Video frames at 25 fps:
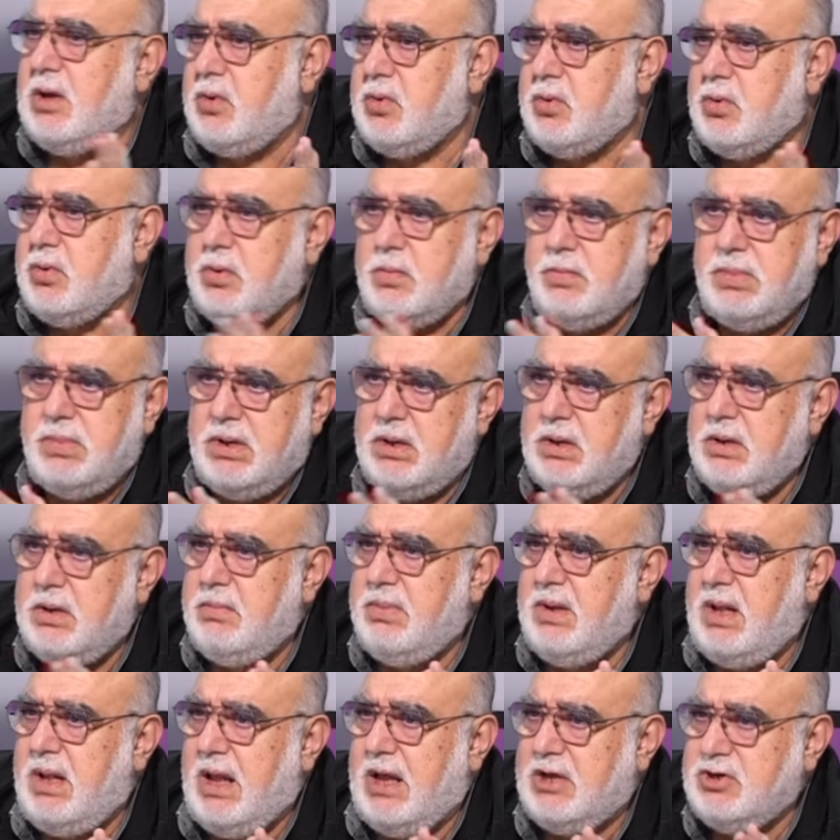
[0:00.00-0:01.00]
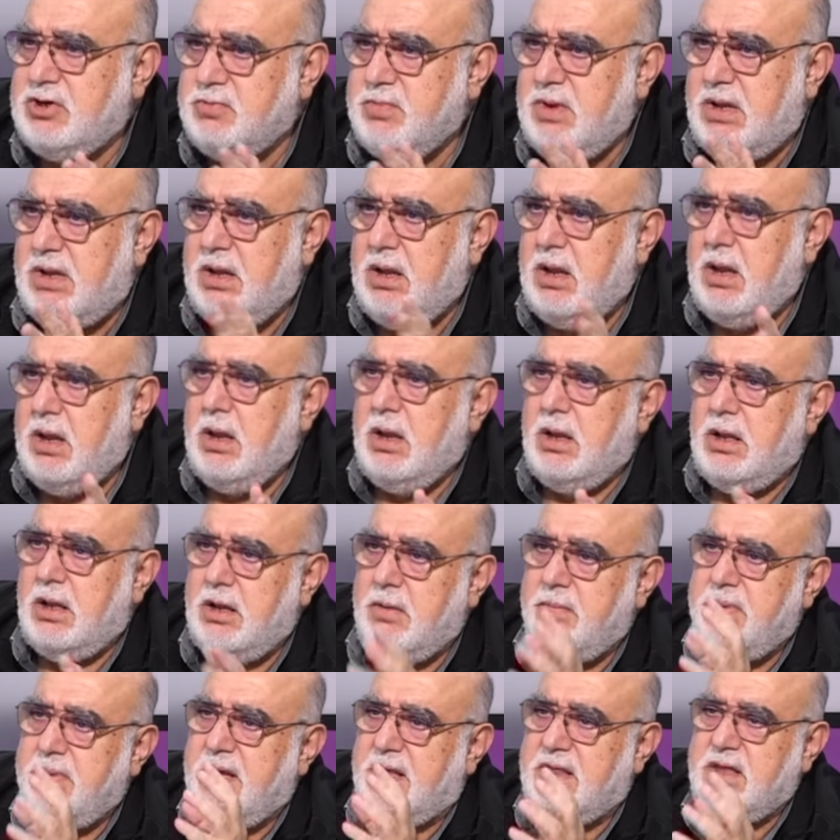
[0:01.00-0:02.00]
دوره بالحجم نعم
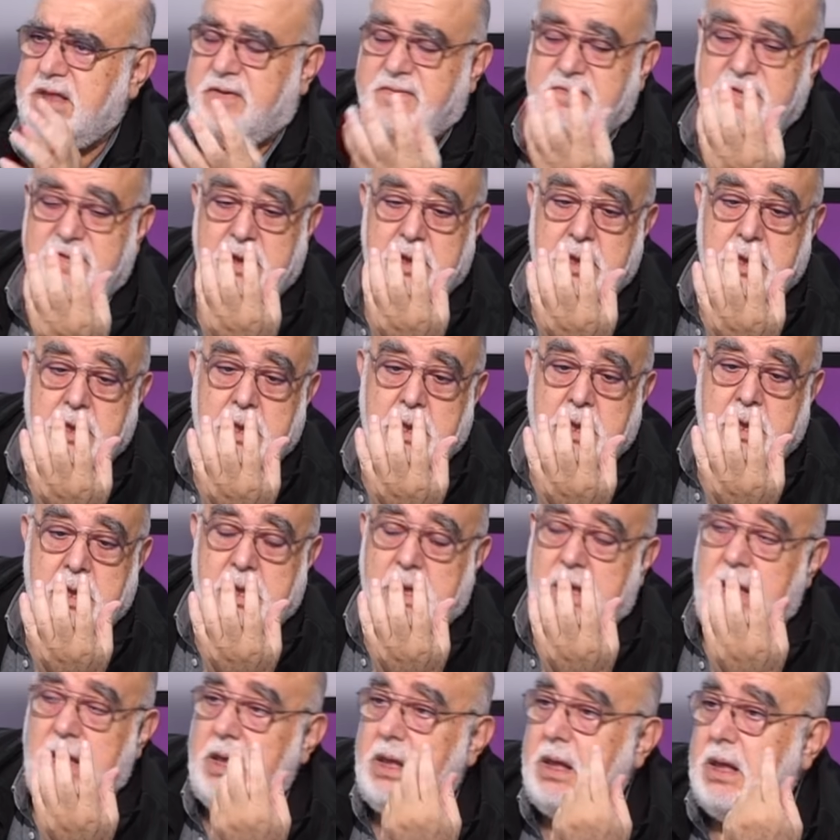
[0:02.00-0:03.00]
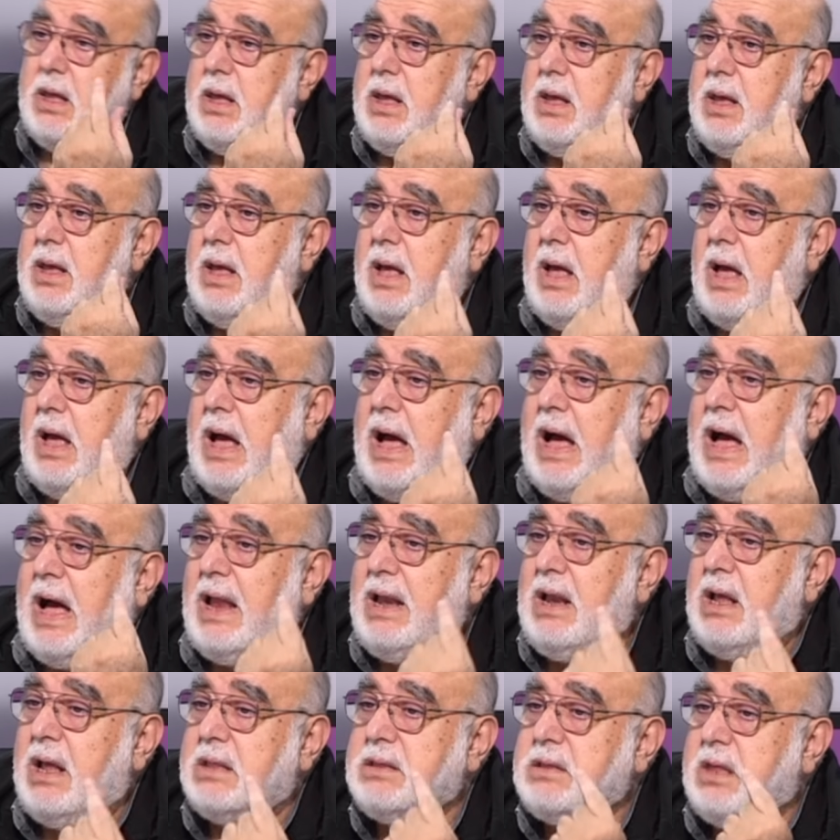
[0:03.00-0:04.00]
اللي بيقدر فيه
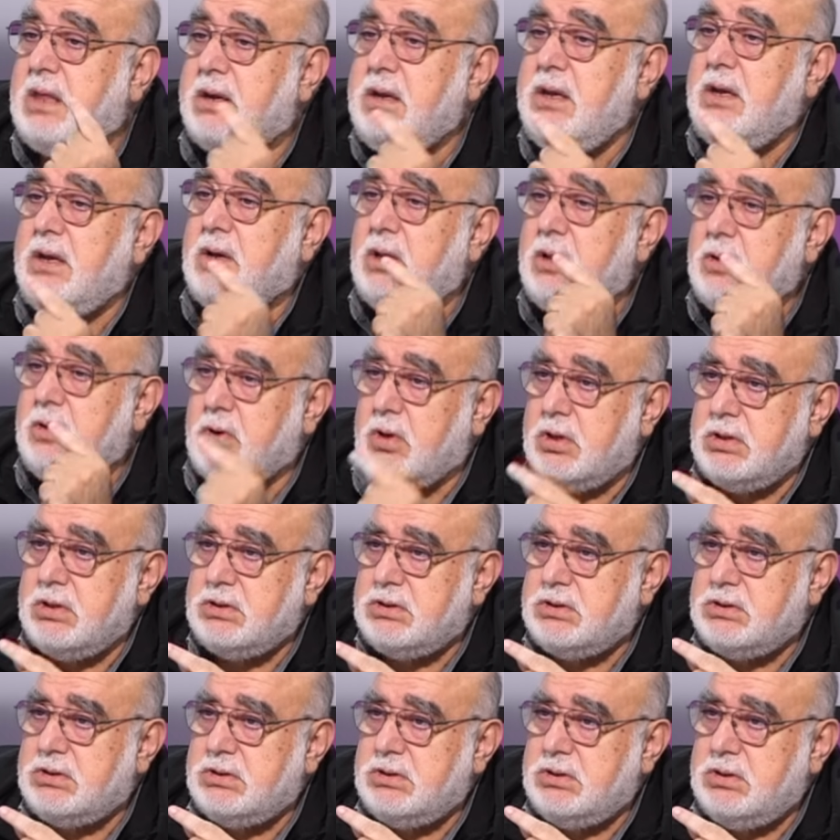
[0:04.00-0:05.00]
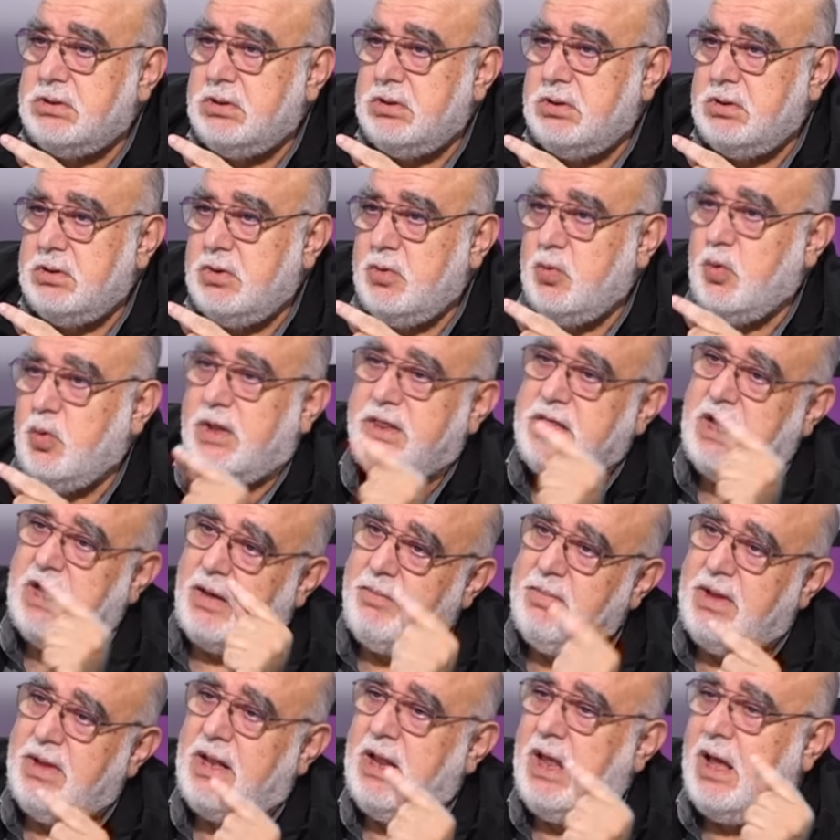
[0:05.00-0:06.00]
على طريق القدس
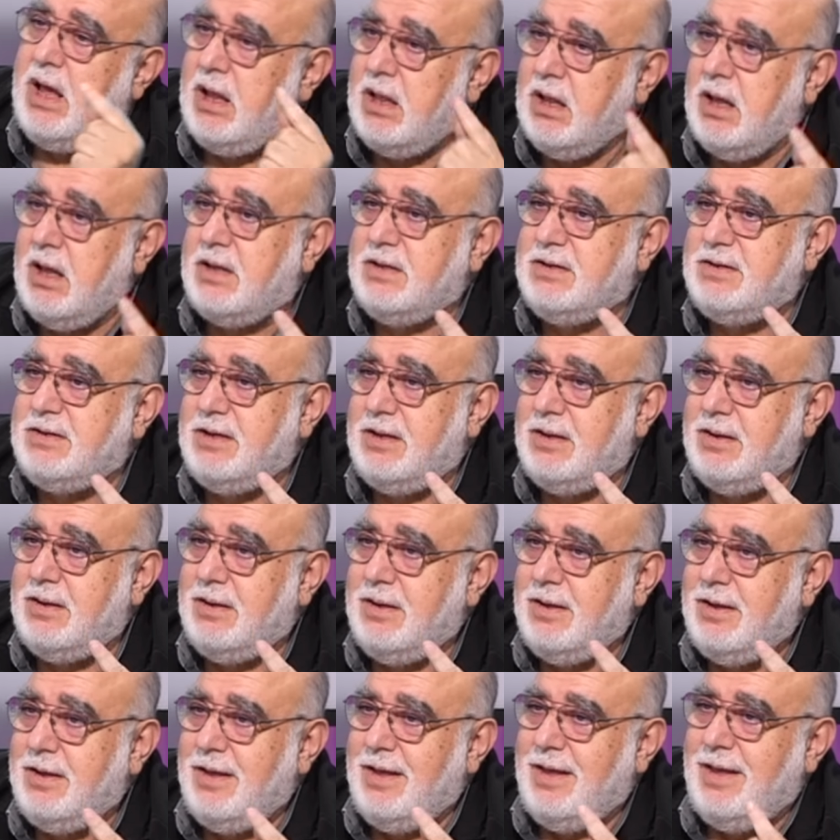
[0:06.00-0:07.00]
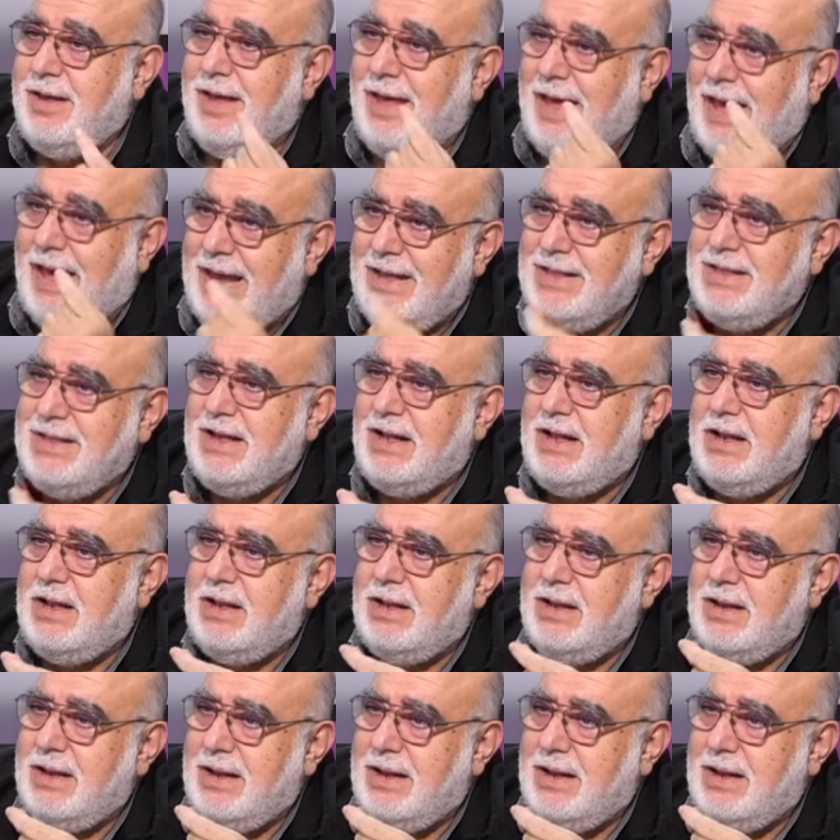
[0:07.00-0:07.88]
ودعما لأهل غزة هيدي